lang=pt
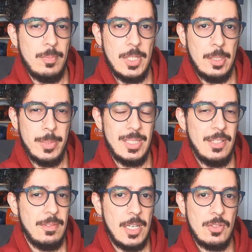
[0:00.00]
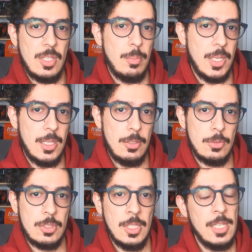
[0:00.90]
é, mandei vários
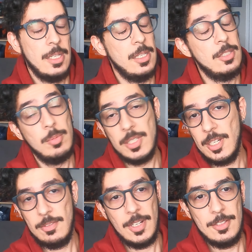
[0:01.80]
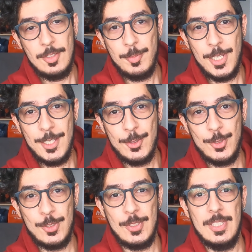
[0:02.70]
e-mails, eles mandaram vários
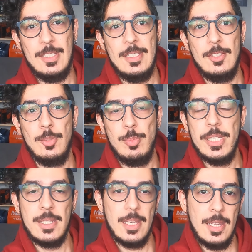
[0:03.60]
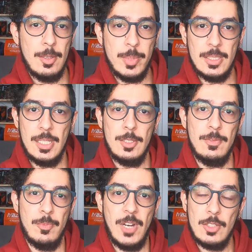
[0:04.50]
e-mails, é, eu expliquei, eu mandei
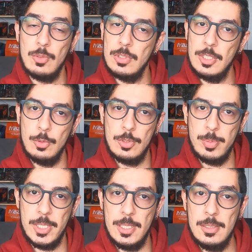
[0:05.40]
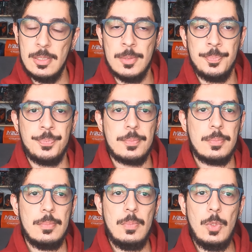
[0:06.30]
vários conteúdos para eles
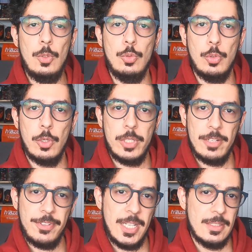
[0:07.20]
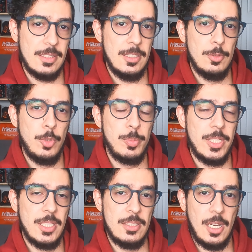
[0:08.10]
do que eu quero fazer, do meu
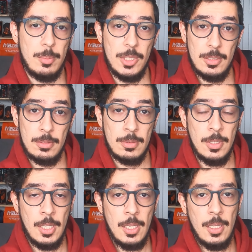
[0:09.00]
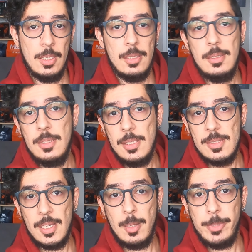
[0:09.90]
planejamento, e eles
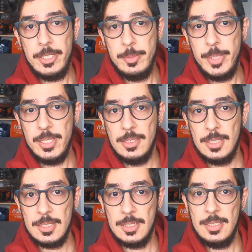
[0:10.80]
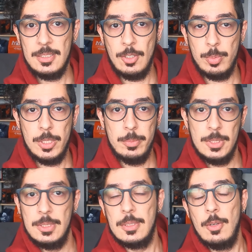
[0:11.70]
acabaram liberando essa credencial para
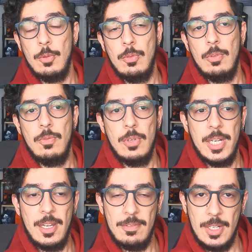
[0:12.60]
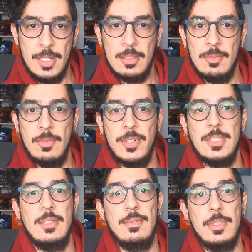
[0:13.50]
mim. Então eu vou gravar, vou
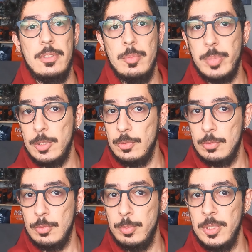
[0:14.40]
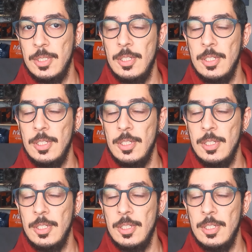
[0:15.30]
fazer vídeo para o YouTube,